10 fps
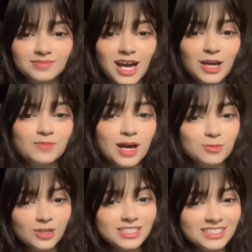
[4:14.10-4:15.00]
आई होप कि आप
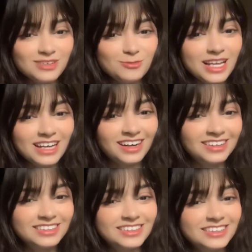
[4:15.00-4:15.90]
लोग अच्छा स्टफ मिलेगा
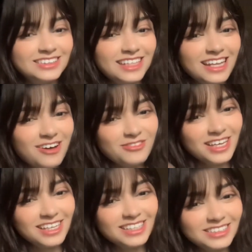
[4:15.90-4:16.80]

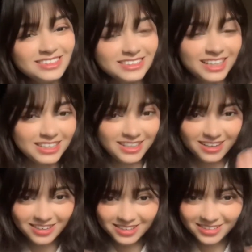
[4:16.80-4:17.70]

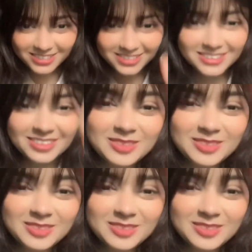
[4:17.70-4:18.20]
लाफिज